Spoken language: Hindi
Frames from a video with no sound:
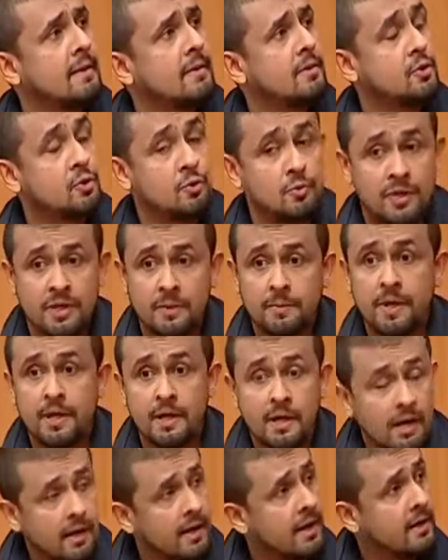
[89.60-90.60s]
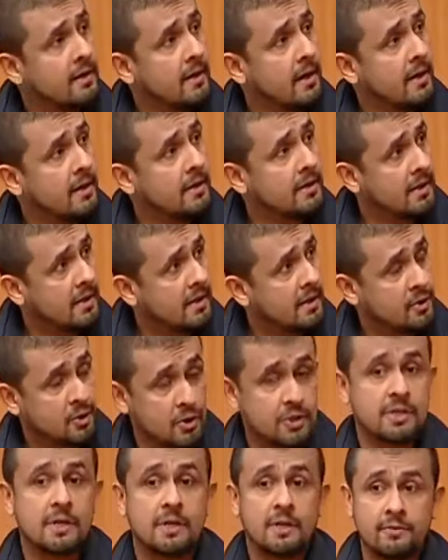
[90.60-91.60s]
जो मेरा पहला हिट गाना था
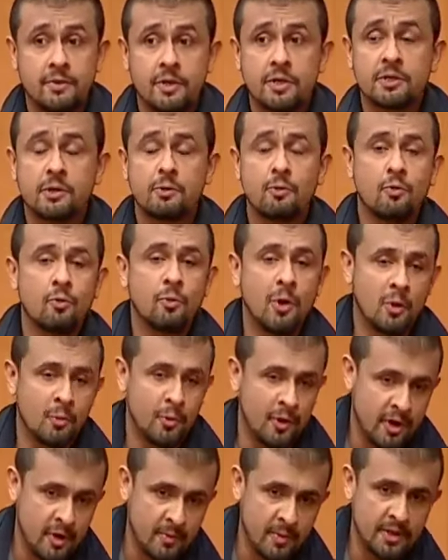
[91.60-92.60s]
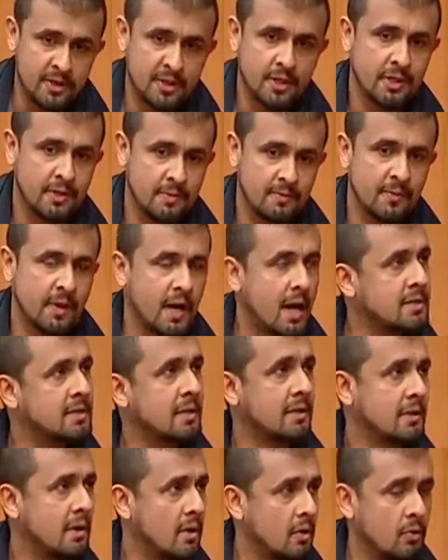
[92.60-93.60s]
जिसकी वजह से लोगों को मालूम पड़ा कि मैं अच्छा गा
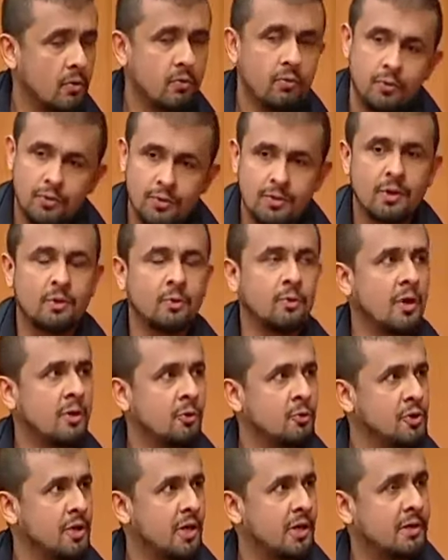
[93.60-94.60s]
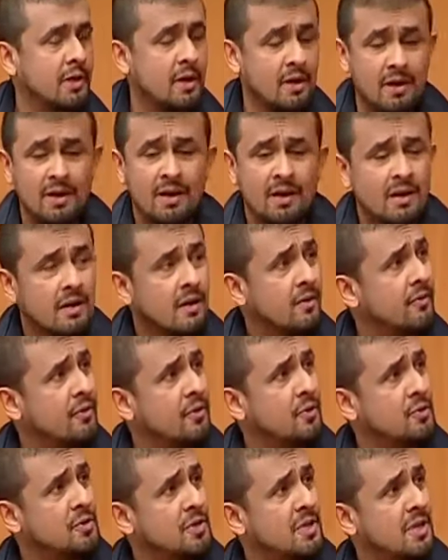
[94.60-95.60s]
सकता हूँ वो अनु अनु जी का था
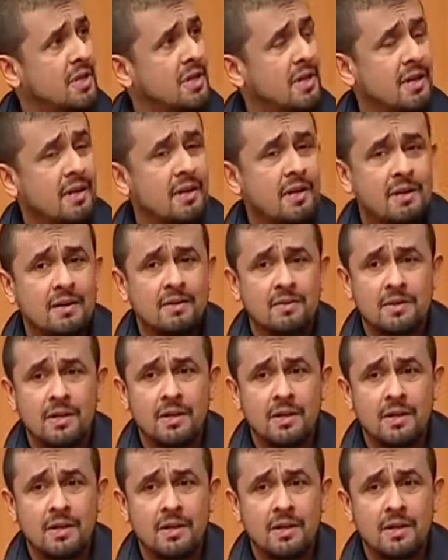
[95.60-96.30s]
रेफ्यूजी से